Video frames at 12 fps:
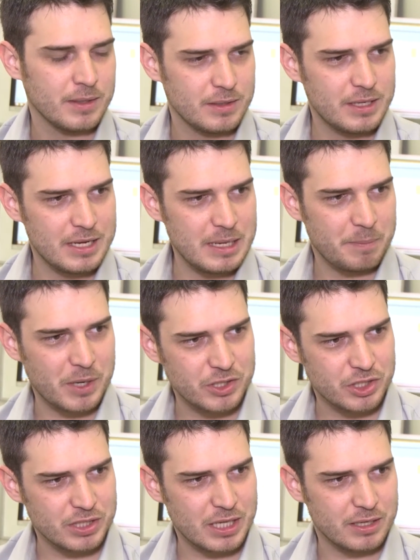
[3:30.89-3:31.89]
E aí, a
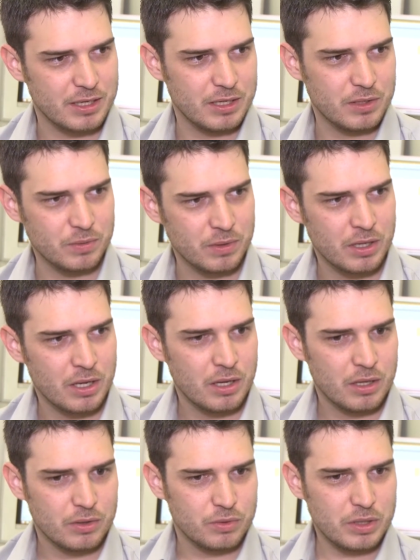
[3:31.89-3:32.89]
partir daquilo,
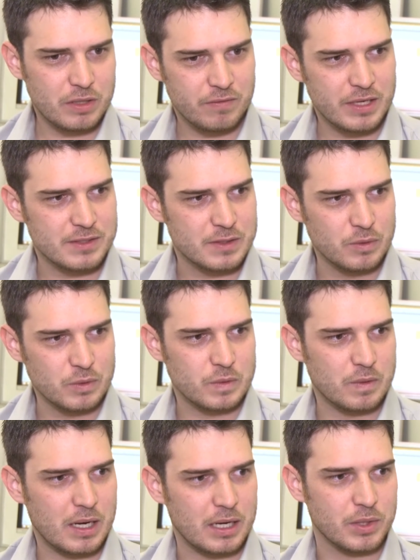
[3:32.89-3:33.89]
toda vez que o
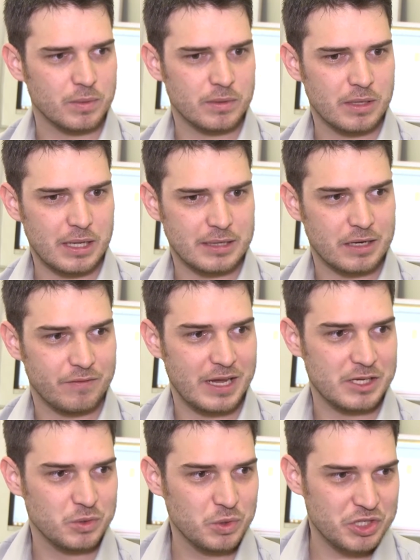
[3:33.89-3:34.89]
usuário,
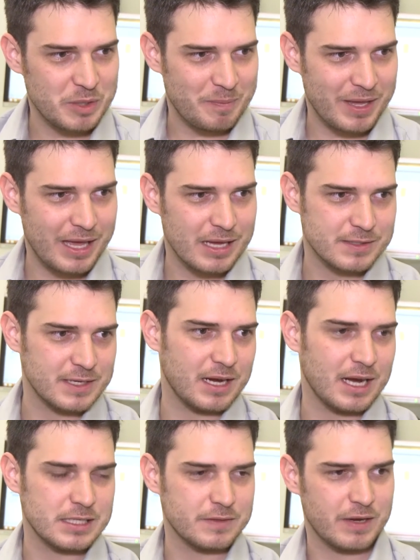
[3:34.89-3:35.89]
através do GPS que a
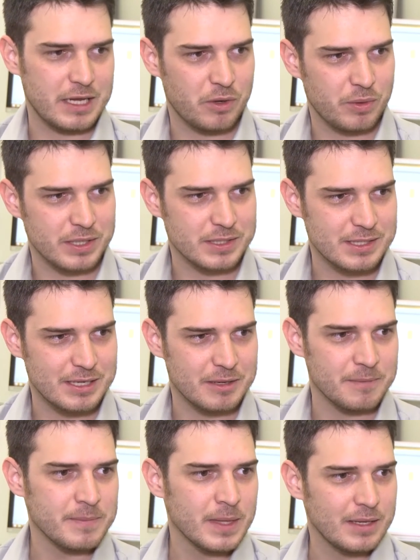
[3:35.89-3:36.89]
casa vai
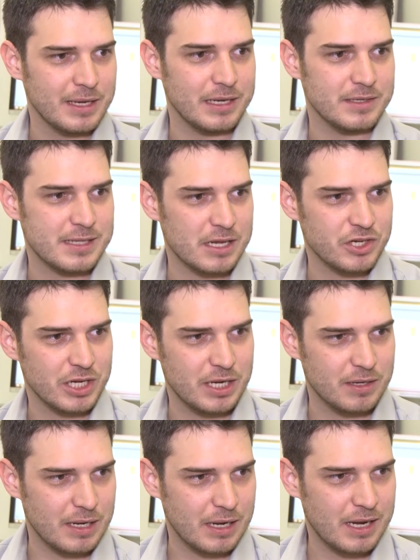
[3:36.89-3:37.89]
reconhecer que ele está
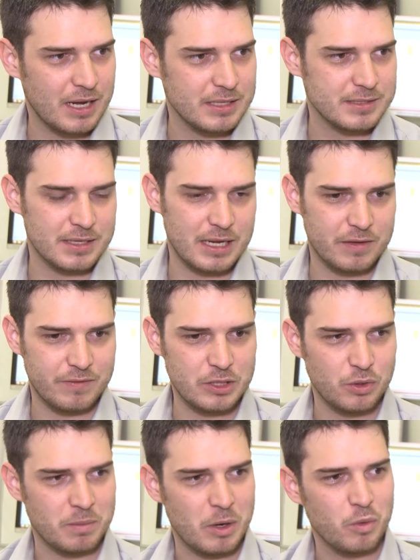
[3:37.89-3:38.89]
chegando na casa, ela vai
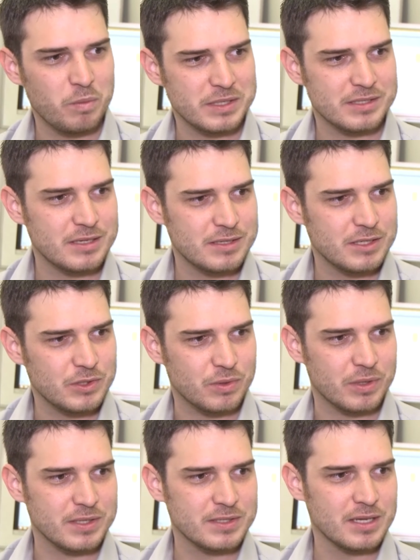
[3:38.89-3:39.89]
tomar algumas
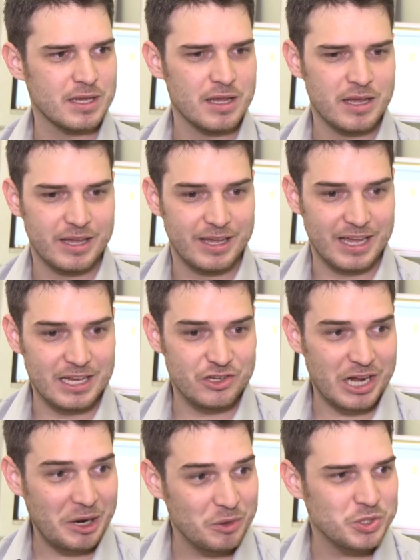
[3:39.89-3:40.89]
decisões que ele
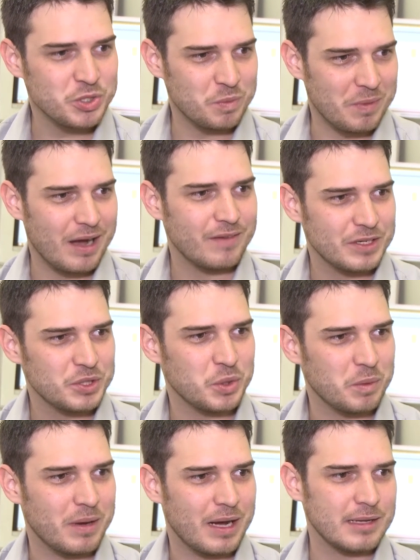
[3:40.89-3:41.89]
já costumava
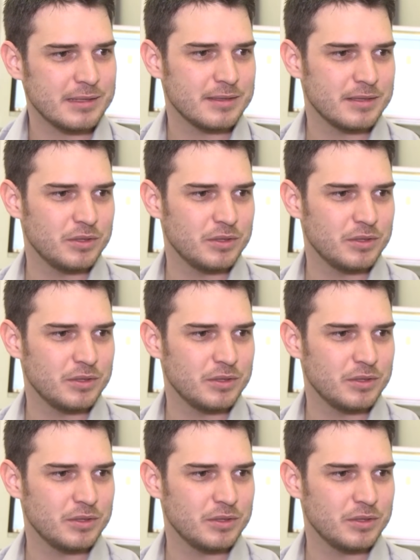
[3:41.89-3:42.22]
tomar